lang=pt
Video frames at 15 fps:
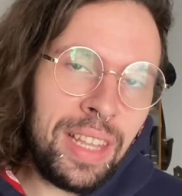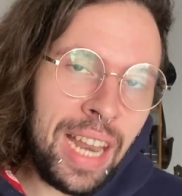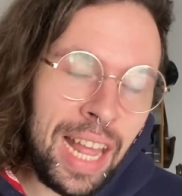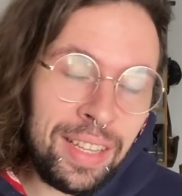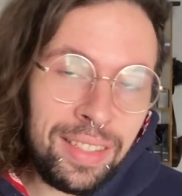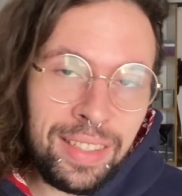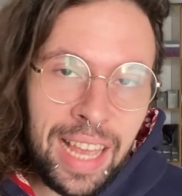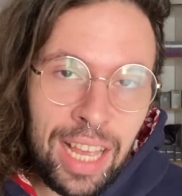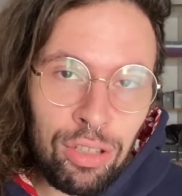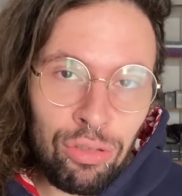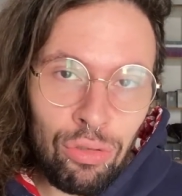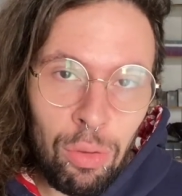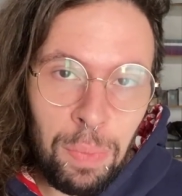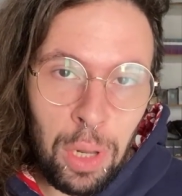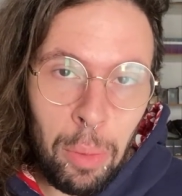ter
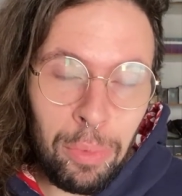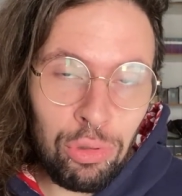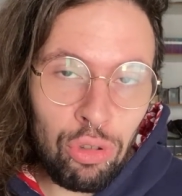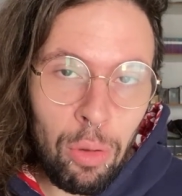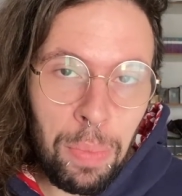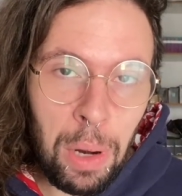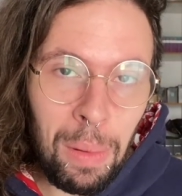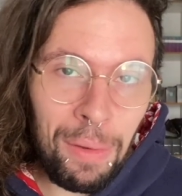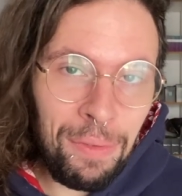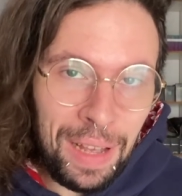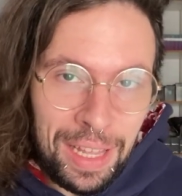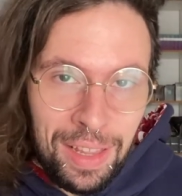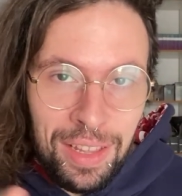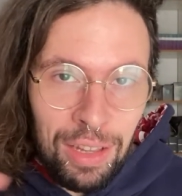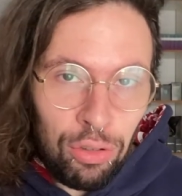acesso ou pelo menos comprar uma
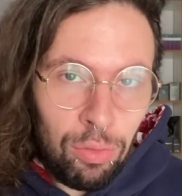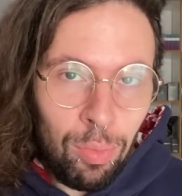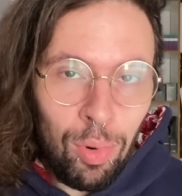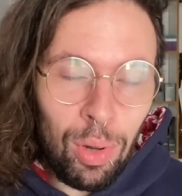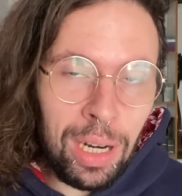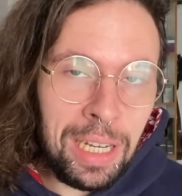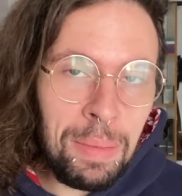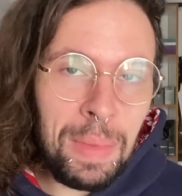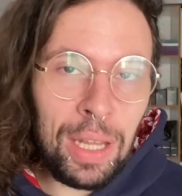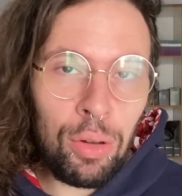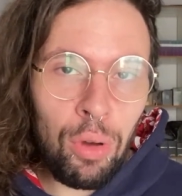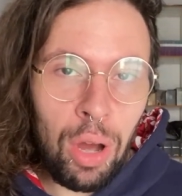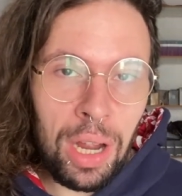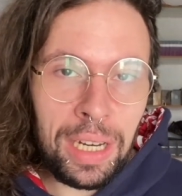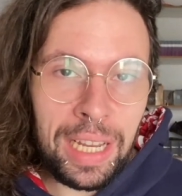fatia do bolo ali
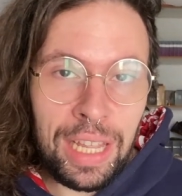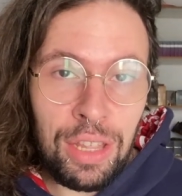menor, né?